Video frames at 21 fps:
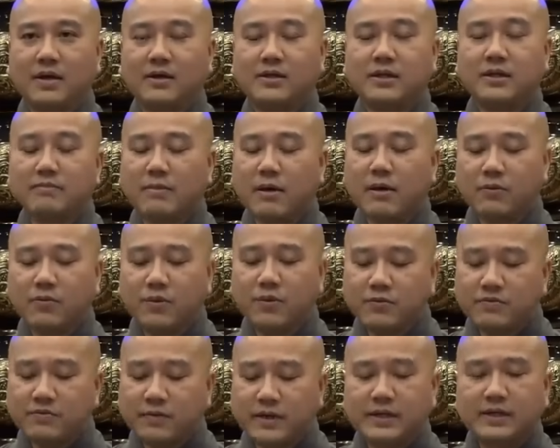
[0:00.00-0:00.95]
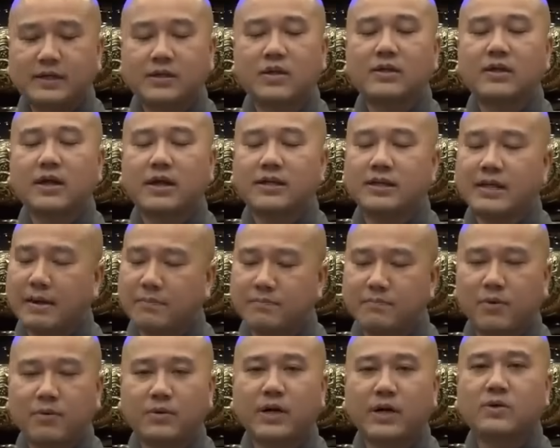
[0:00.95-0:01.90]
nhưng mà quý vị có thể gặp
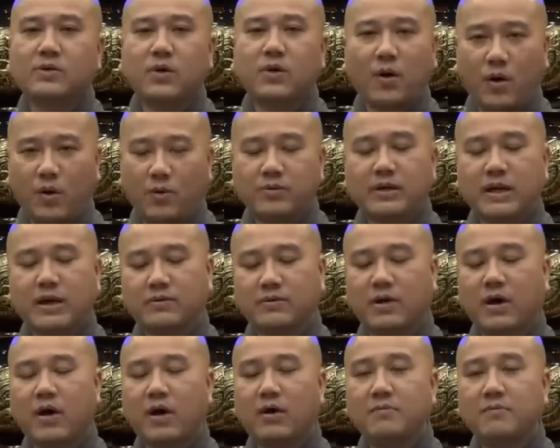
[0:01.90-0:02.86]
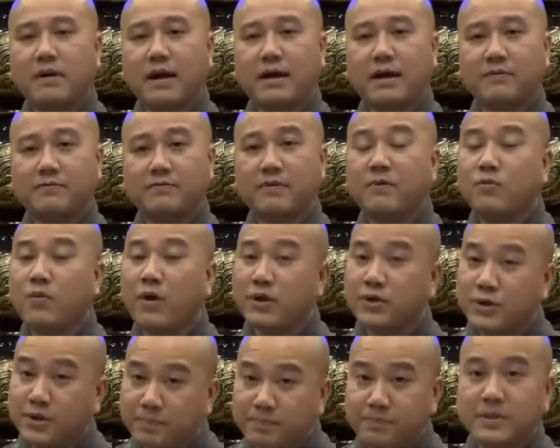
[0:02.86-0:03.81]
một cái khổ nào đó mà Pháp
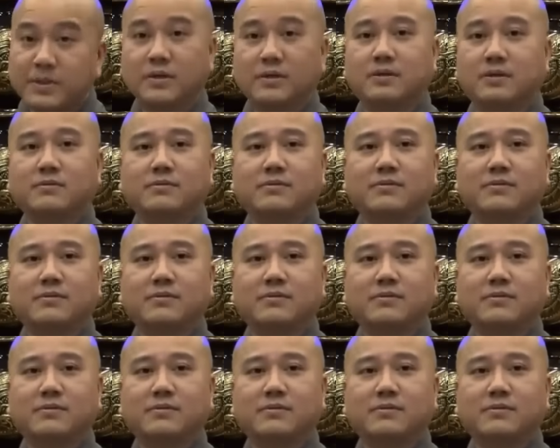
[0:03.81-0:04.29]
Hòa giúp được,